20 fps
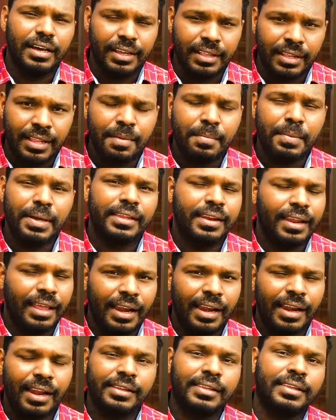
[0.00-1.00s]
இதே மாதிரி
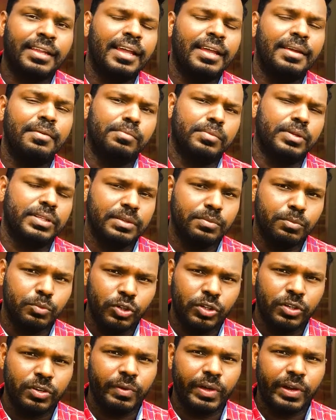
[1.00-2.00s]
எல்லா தாயும் வந்து
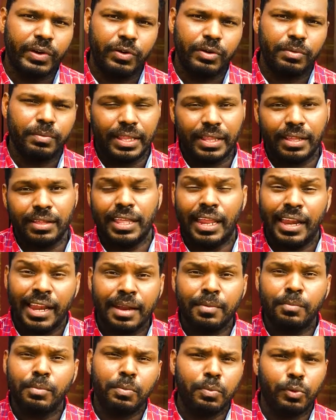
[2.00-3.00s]
முன்னுக்கு வரணும் அதாவது
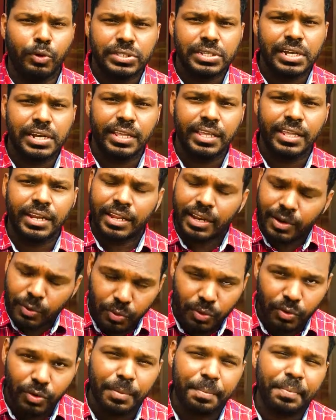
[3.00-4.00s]
எல்லாரும் போய் பொலிசில் நிற்கிறது
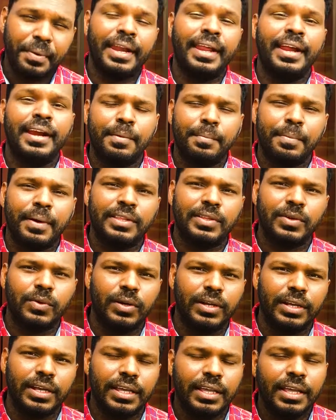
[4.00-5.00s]
உங்களுடைய பிள்ளைகளை
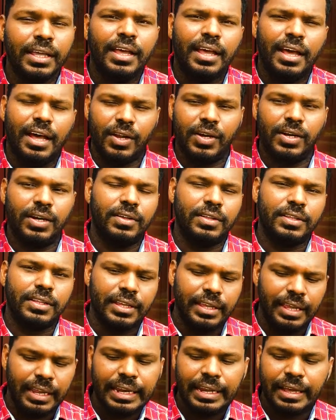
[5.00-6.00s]
பார்த்துக்கொள்ளுங்க அவர்கள் வந்து
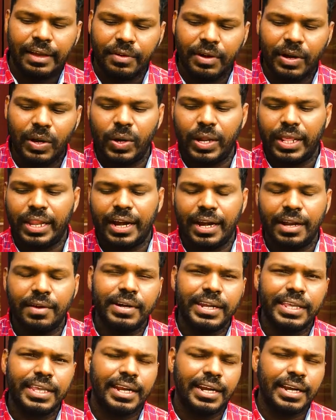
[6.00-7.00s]
என்ன அவர்களுடைய
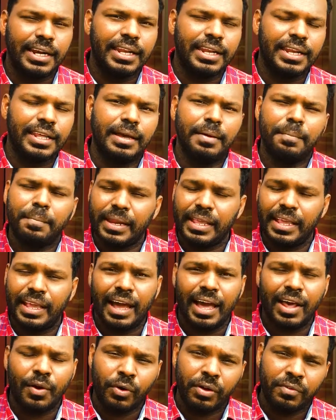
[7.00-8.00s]
நடவடிக்கைகள் என்ன எப்படி
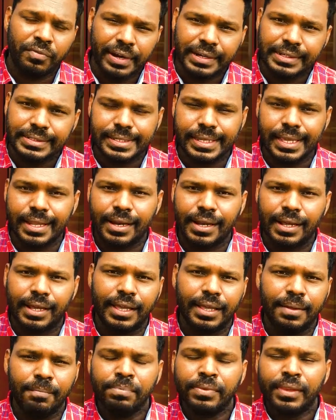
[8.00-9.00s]
யாரோட ஃப்ரெண்ட்ஸ் சேர்றாங்க
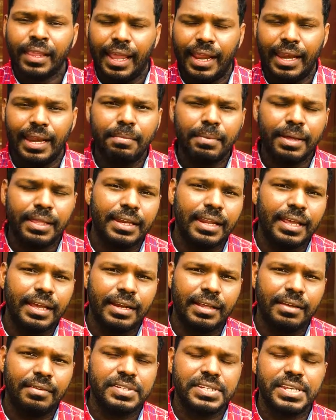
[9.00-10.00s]
என்ன
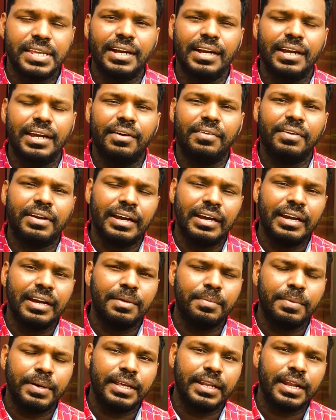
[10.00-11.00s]
மாதிரியான விஷயங்களில் அவர்கள்
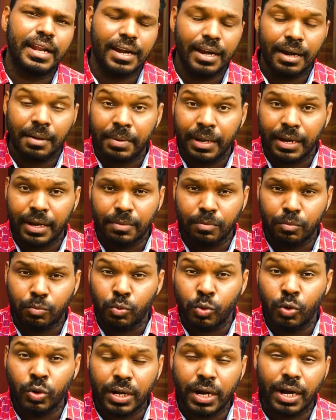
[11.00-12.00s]
ஈடுபடுகிறார்கள் அப்படின்ற
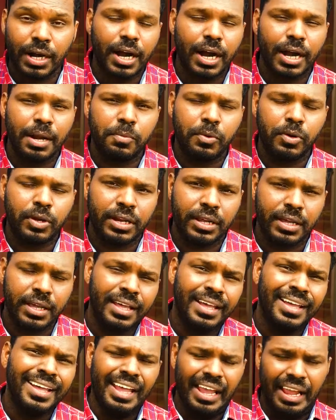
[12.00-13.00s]
முழு கண்காணிப்போடு
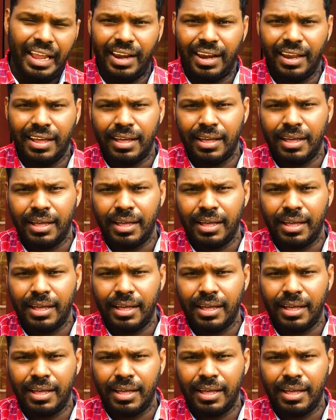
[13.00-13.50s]
இருக்குது எல்லா